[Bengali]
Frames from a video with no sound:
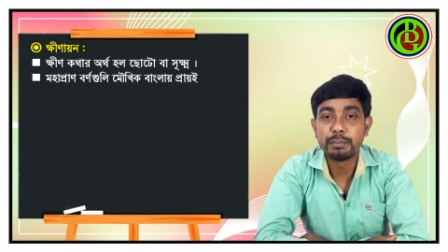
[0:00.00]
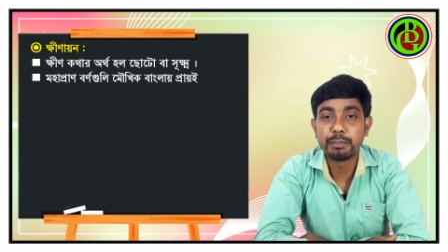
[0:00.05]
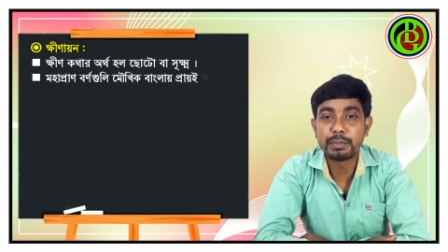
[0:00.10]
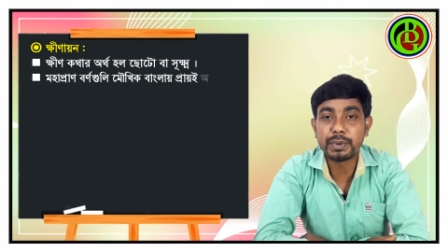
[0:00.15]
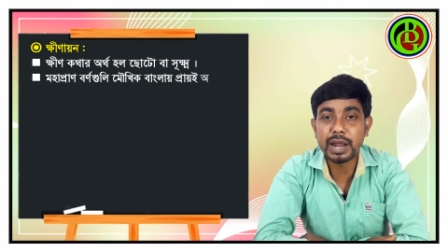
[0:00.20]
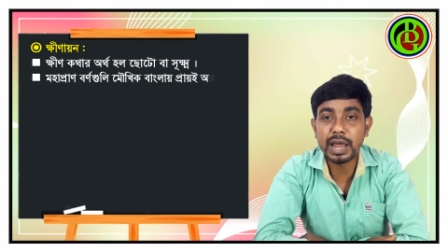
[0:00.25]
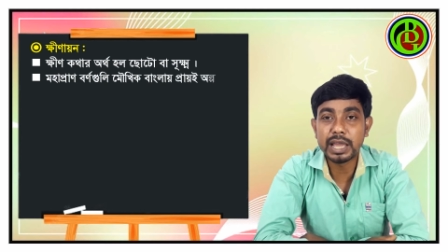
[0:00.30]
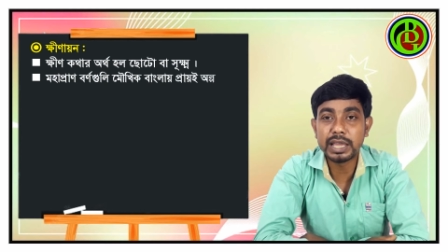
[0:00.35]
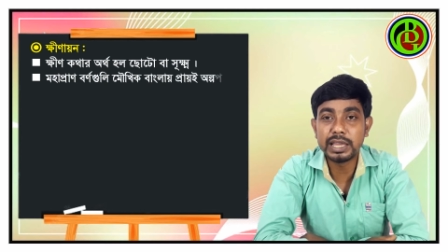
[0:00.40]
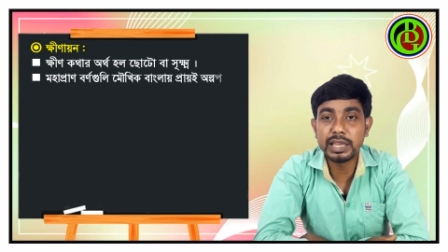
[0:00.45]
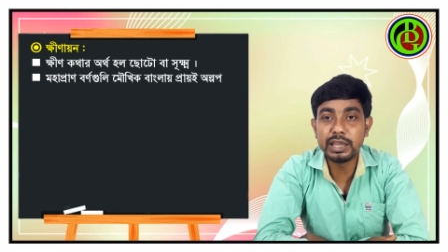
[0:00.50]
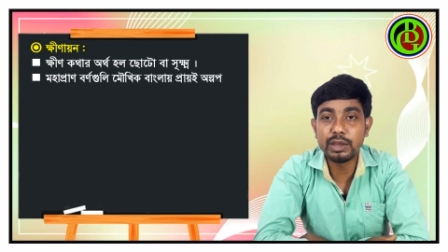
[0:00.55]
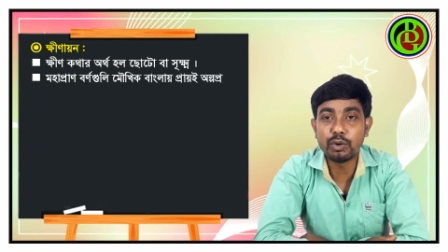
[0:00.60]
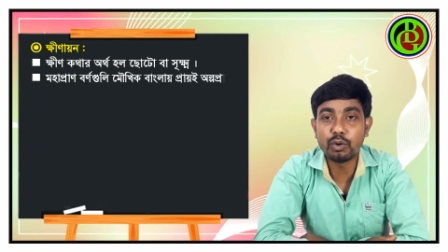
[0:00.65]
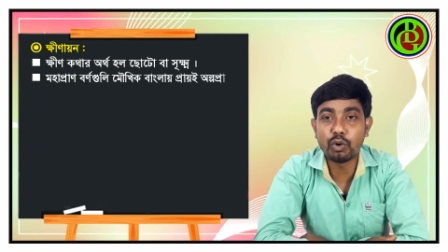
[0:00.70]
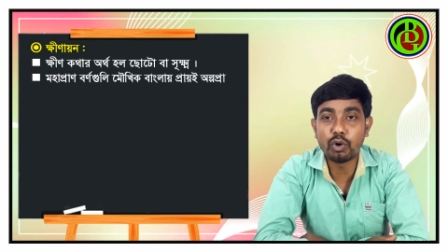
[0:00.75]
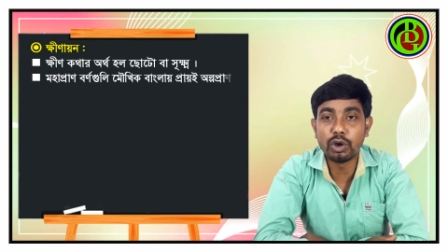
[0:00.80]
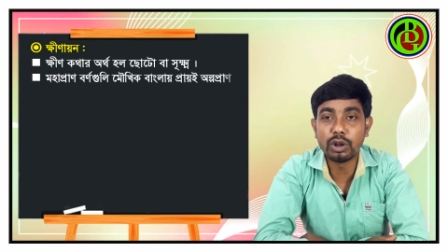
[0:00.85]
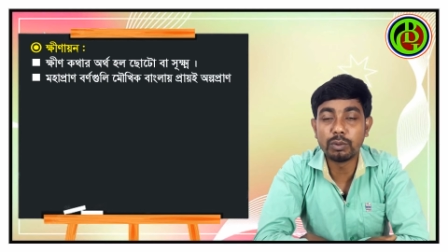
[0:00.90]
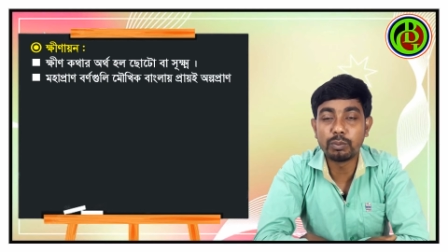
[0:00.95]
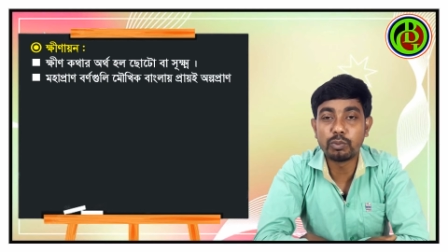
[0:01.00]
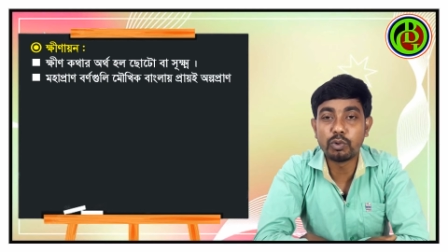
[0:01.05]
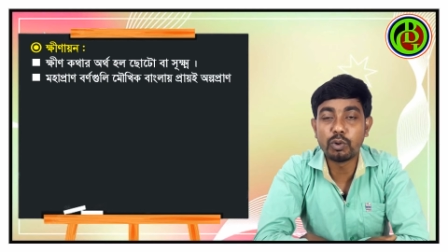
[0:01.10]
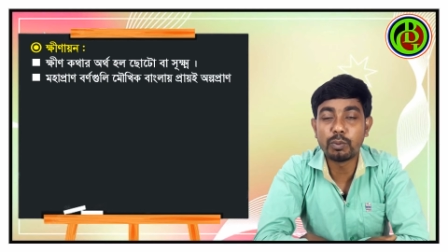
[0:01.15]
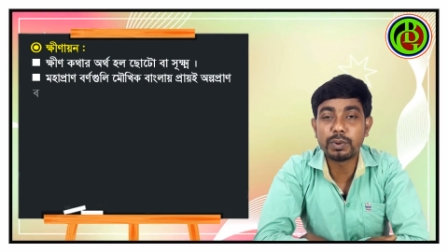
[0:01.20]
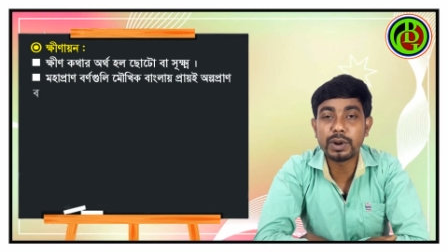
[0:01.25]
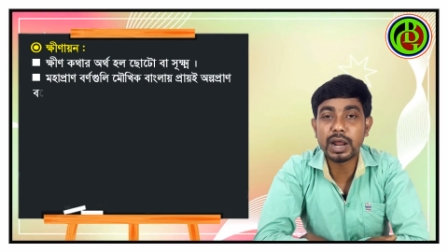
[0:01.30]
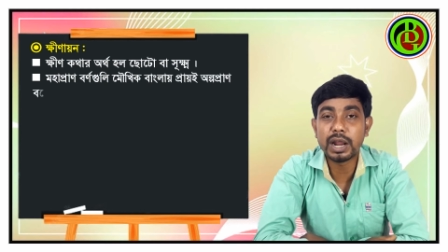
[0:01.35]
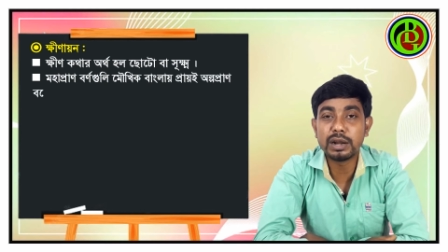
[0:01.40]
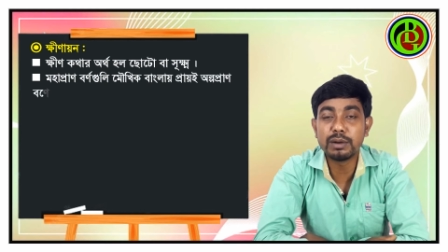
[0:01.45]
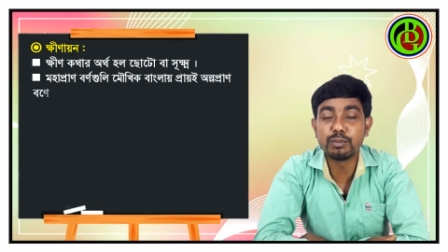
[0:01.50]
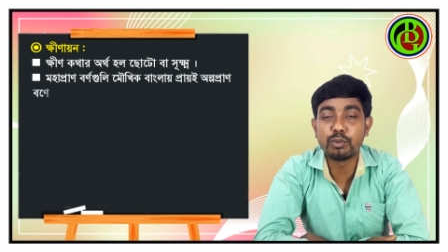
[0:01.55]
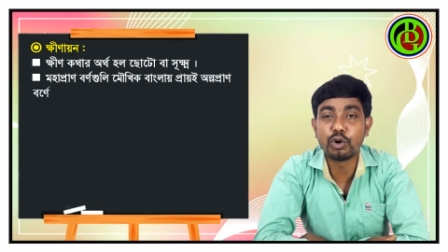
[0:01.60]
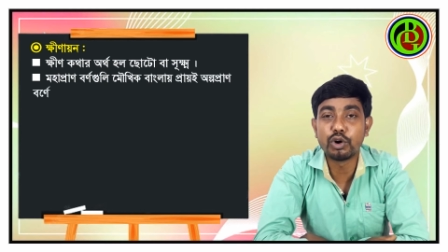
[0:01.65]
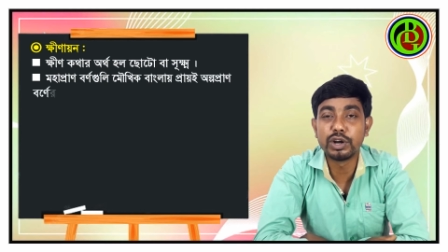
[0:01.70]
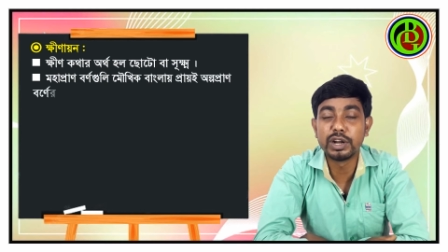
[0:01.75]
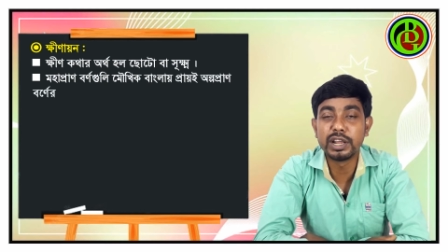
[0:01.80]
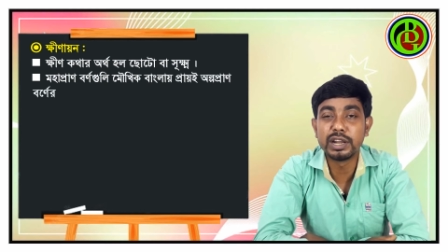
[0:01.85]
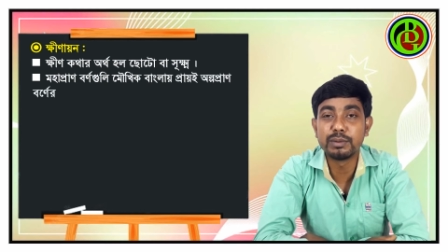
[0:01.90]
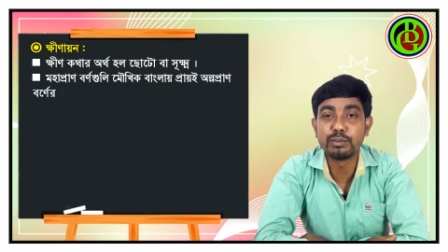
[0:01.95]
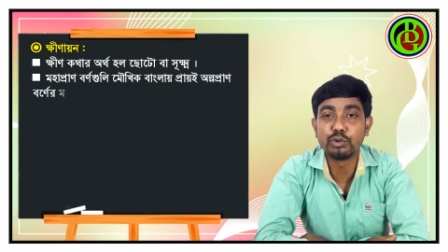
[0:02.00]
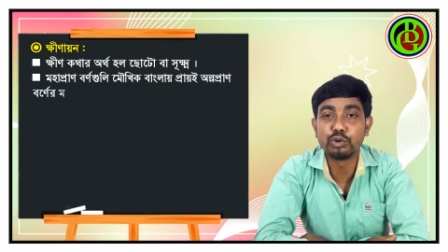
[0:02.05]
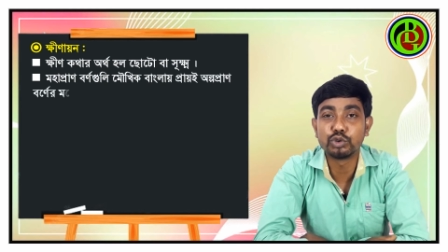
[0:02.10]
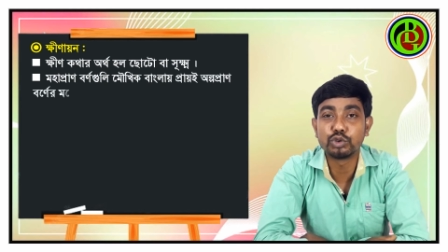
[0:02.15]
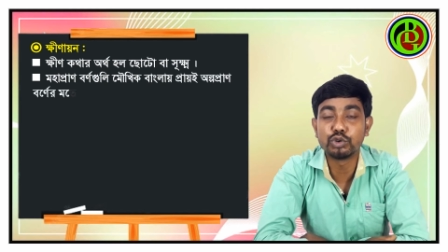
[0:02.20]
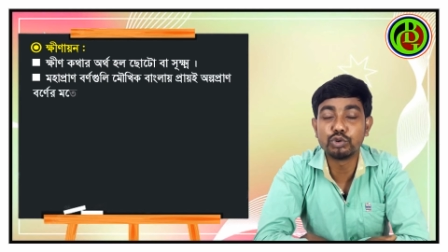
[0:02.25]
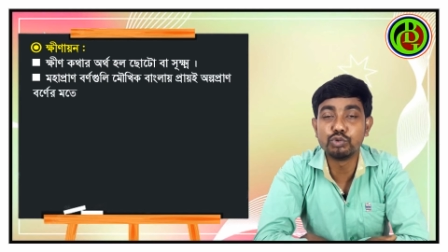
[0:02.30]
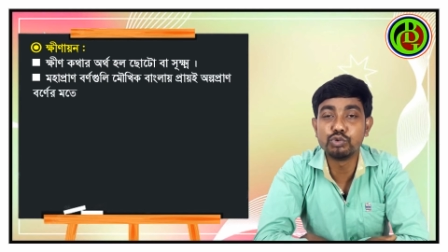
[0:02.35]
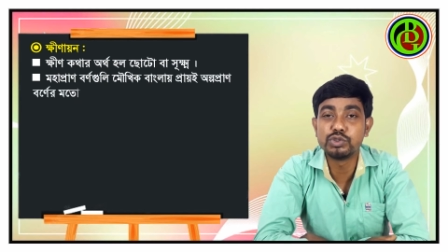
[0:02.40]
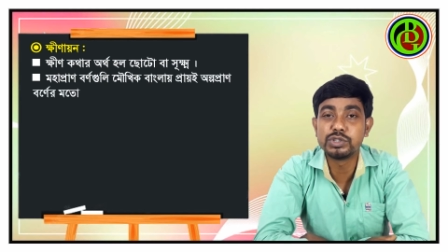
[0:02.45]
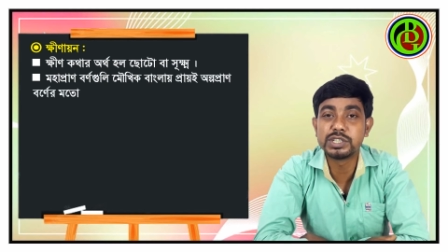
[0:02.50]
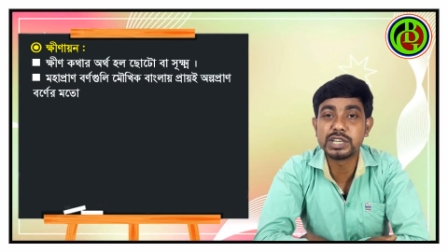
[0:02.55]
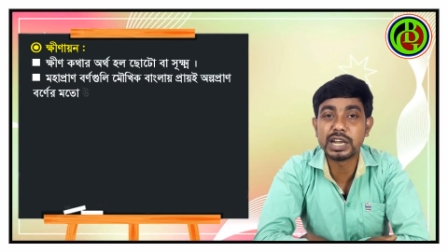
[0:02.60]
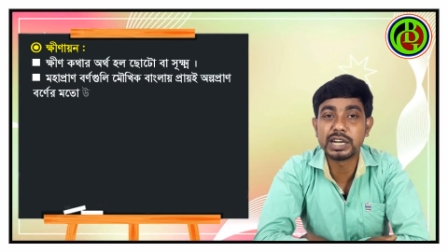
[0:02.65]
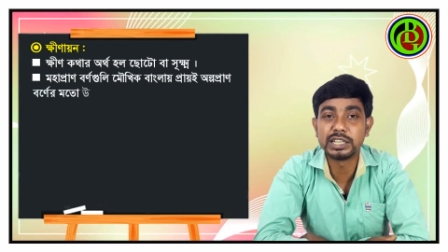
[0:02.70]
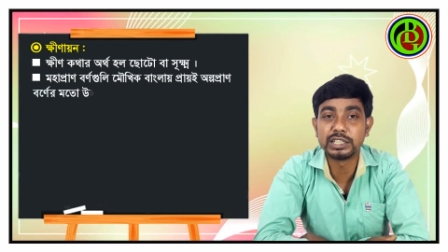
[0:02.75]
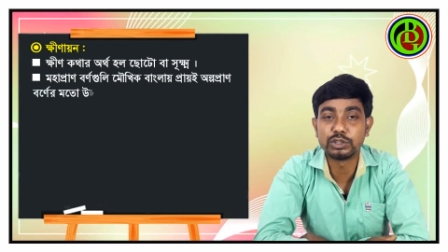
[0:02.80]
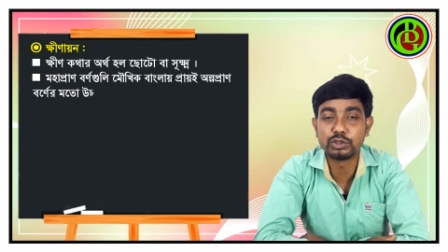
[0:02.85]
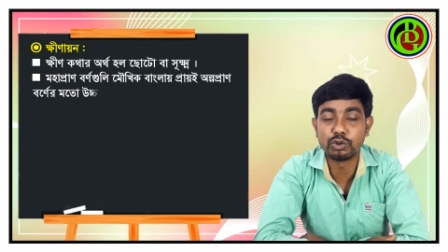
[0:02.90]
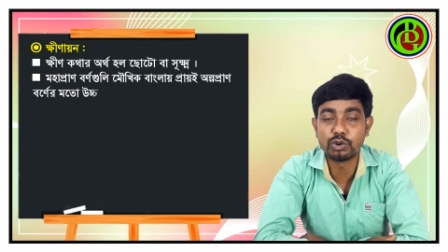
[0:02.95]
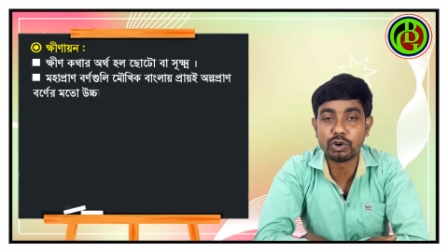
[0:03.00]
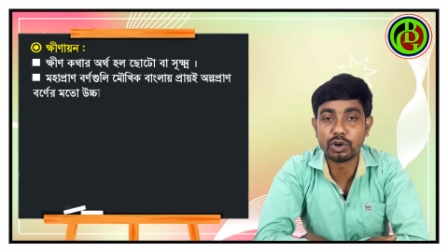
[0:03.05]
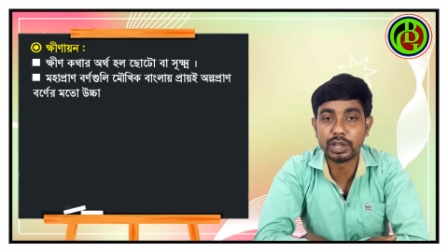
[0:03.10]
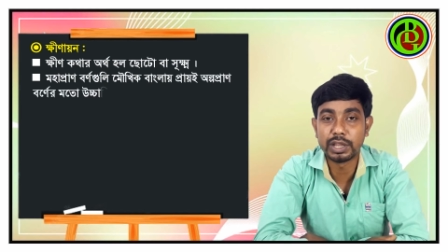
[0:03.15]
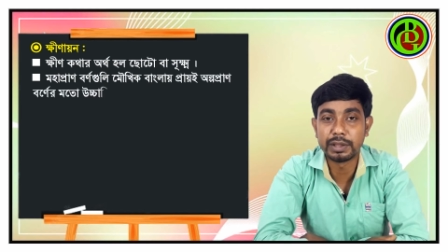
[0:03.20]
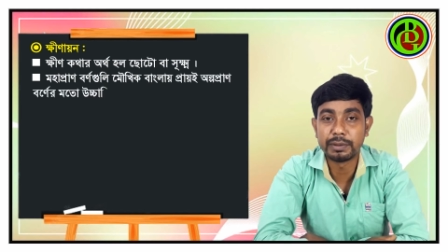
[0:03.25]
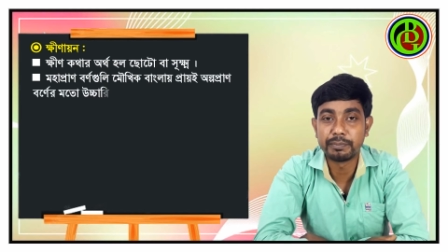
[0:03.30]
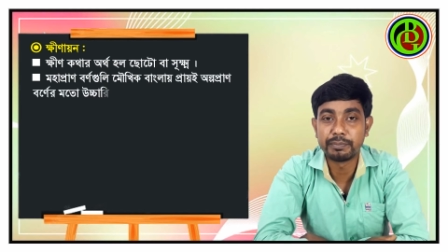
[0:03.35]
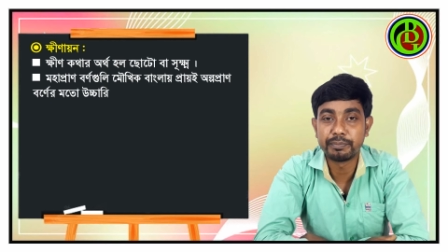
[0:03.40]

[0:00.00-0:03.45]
প্রায়ই অল্পপ্রাণ বর্ণের মতো উচ্চারিত হয়